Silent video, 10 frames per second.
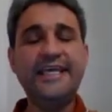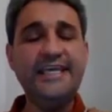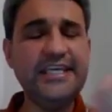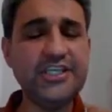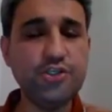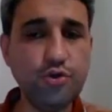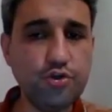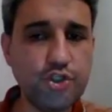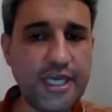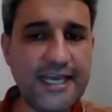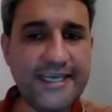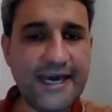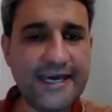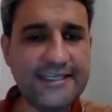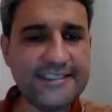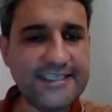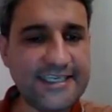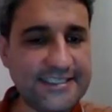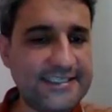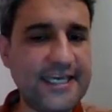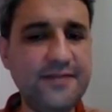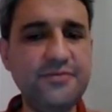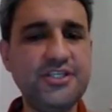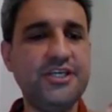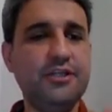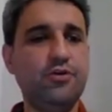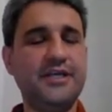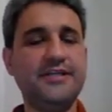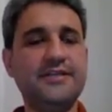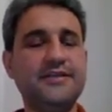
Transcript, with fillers: İçgörüsel yani sezgisel bir şekilde öğrenirdik.